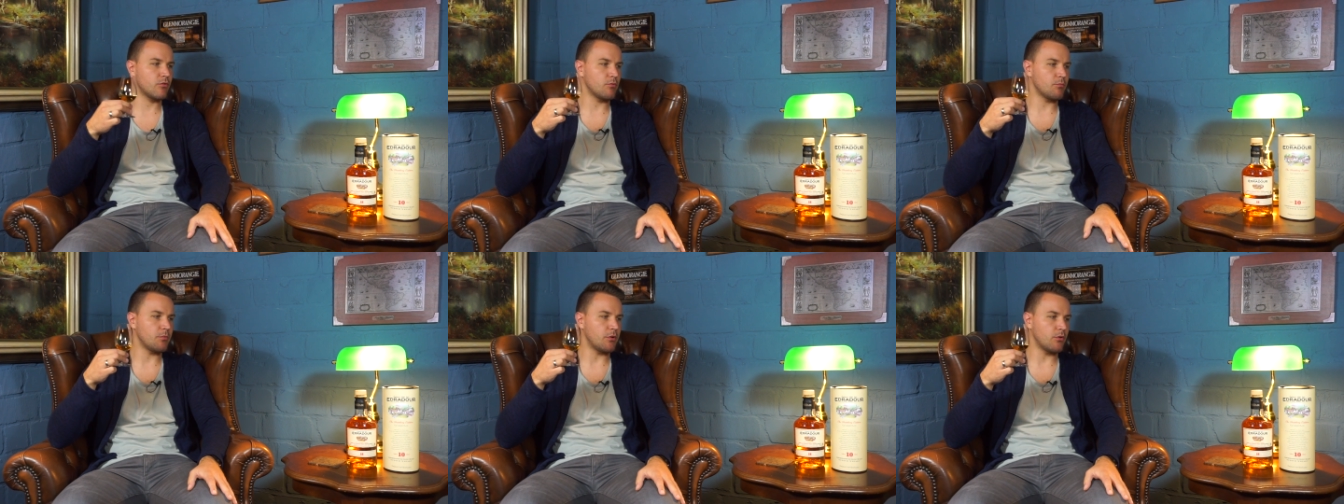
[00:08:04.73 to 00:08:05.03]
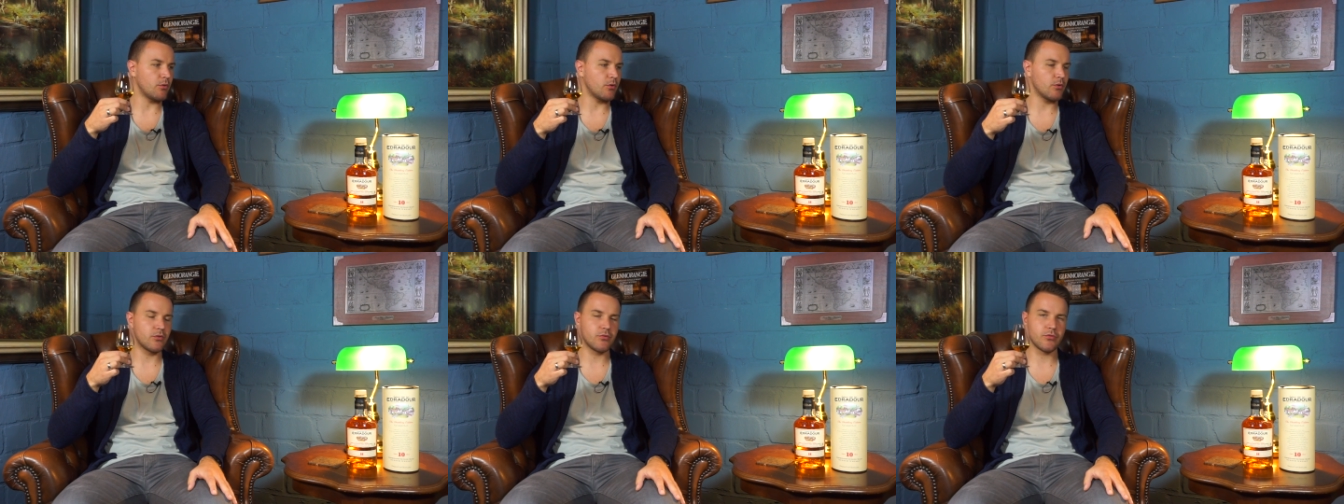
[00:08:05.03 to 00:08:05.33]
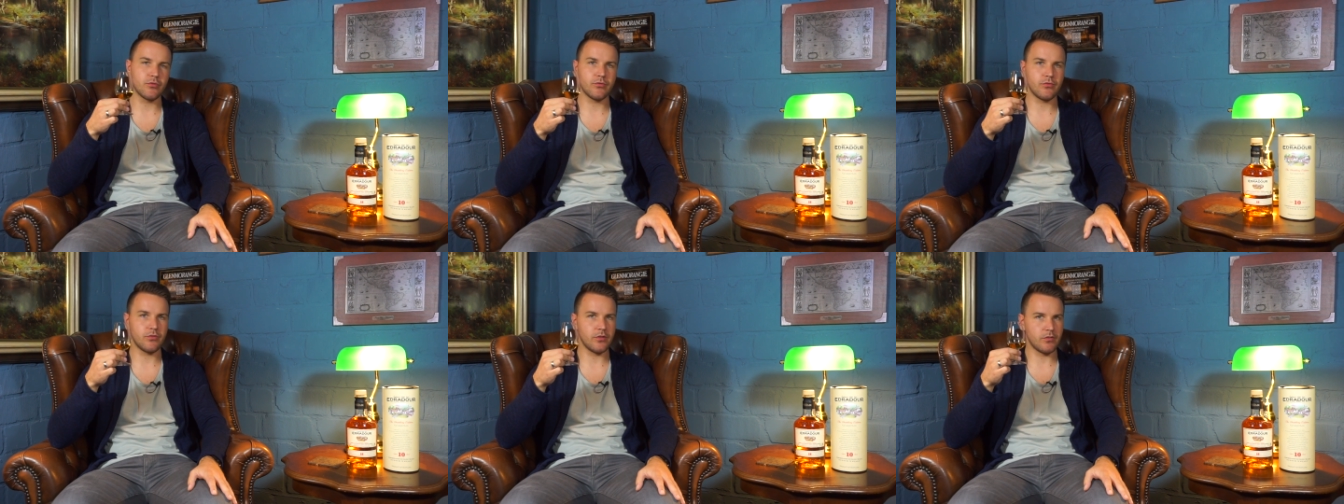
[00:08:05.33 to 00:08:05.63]
voluminös
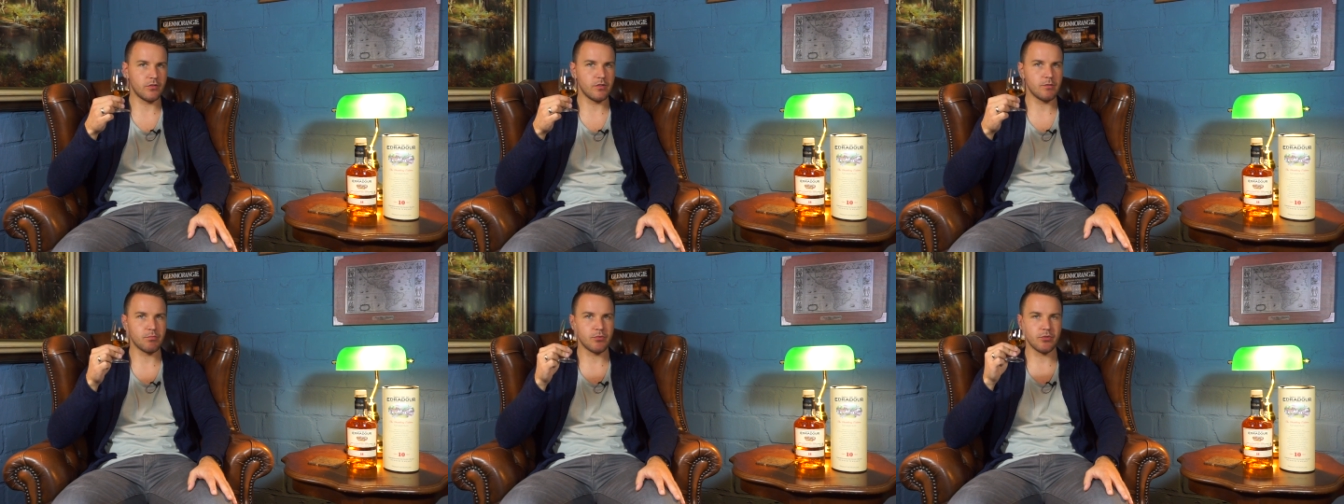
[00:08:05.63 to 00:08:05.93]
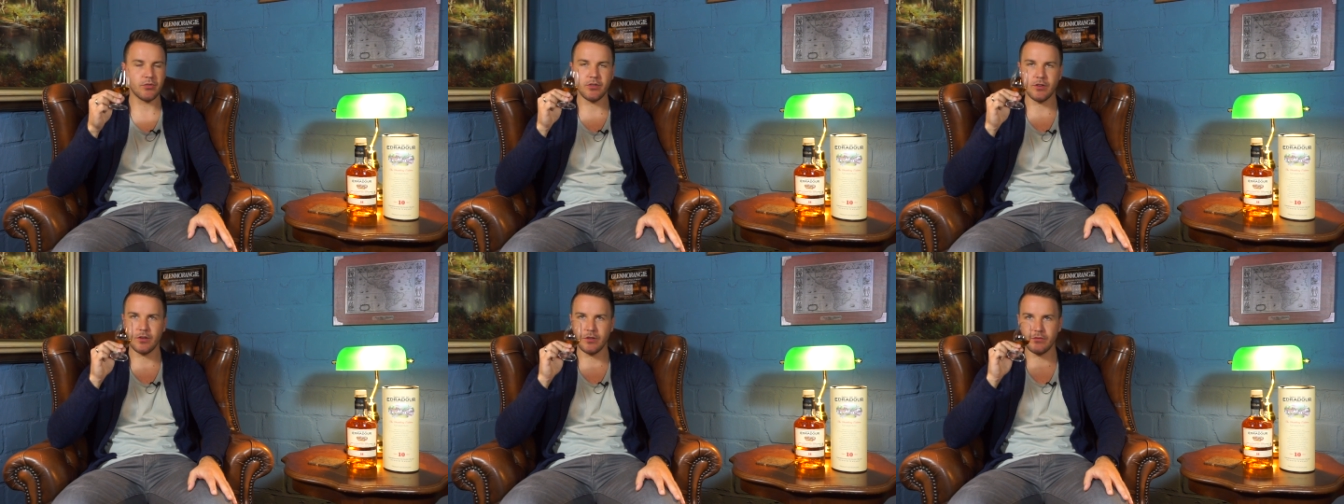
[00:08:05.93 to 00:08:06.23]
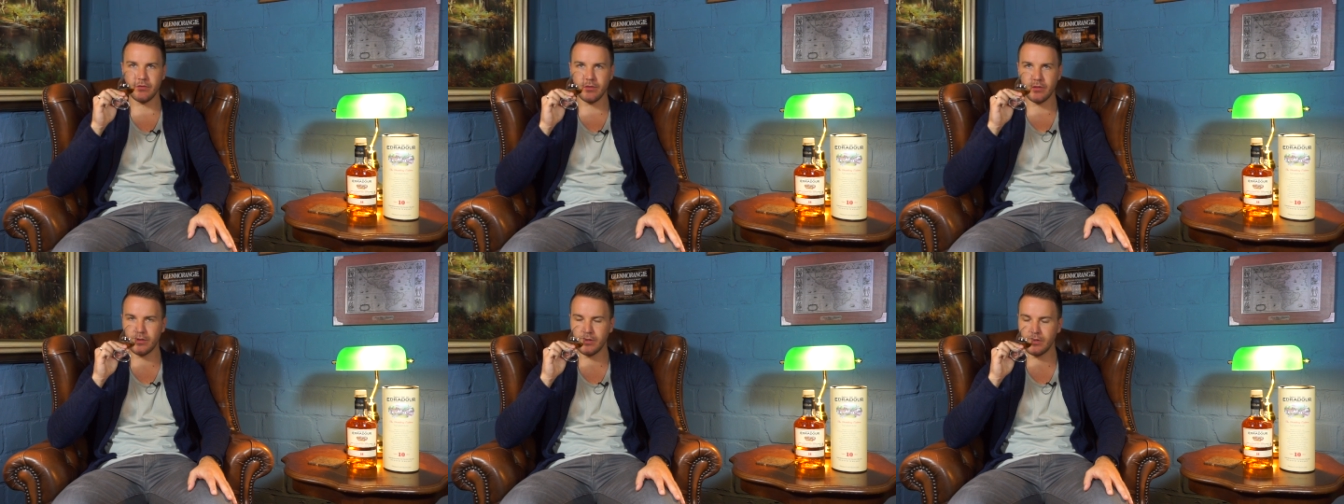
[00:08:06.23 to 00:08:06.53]
für 40
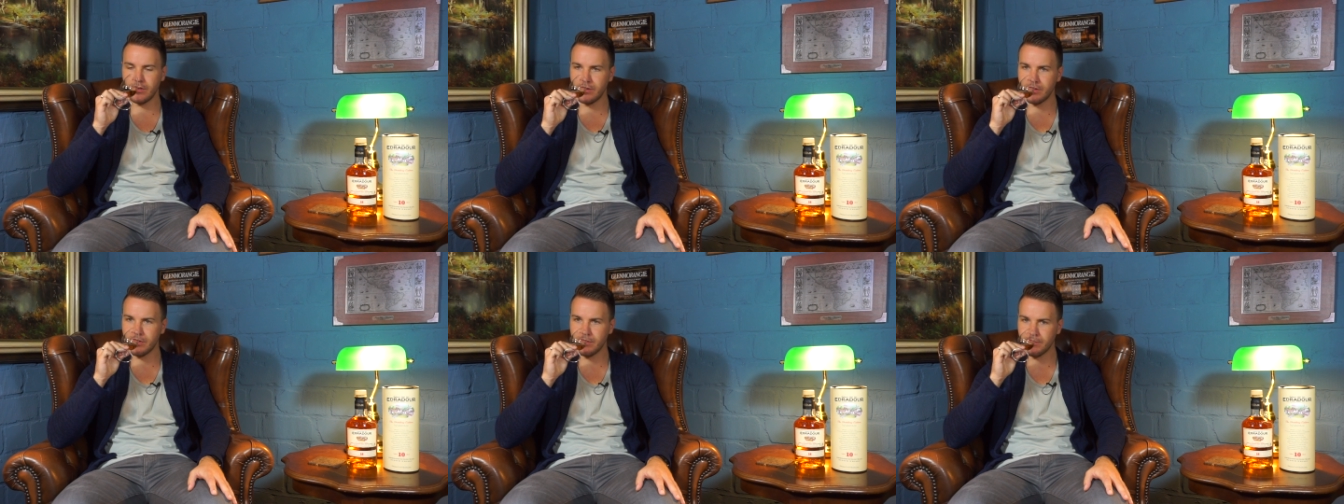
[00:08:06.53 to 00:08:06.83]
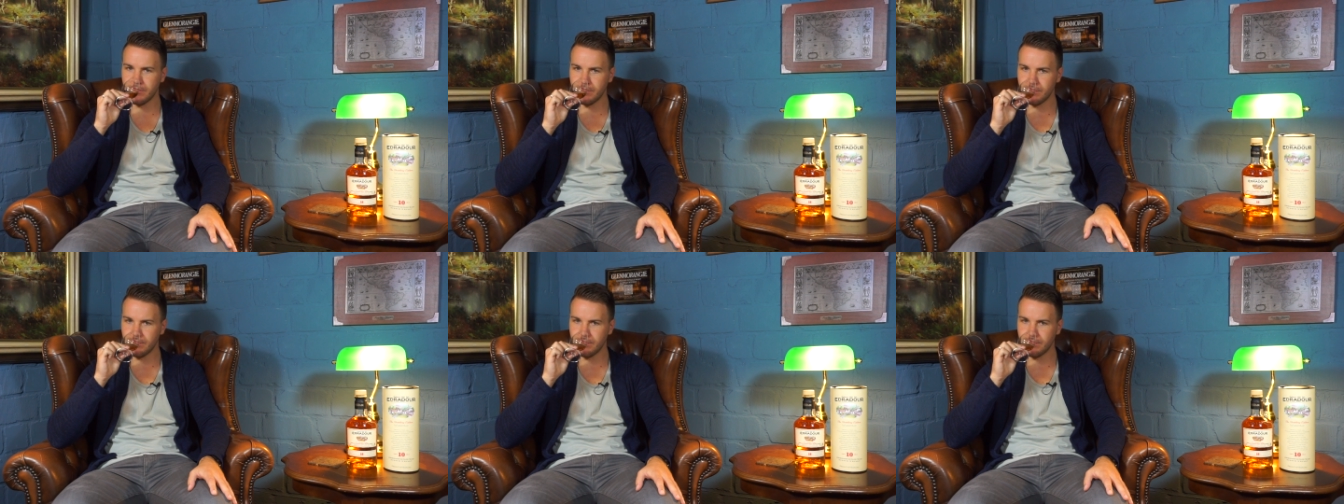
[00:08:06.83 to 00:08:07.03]
Prozent, finde ich.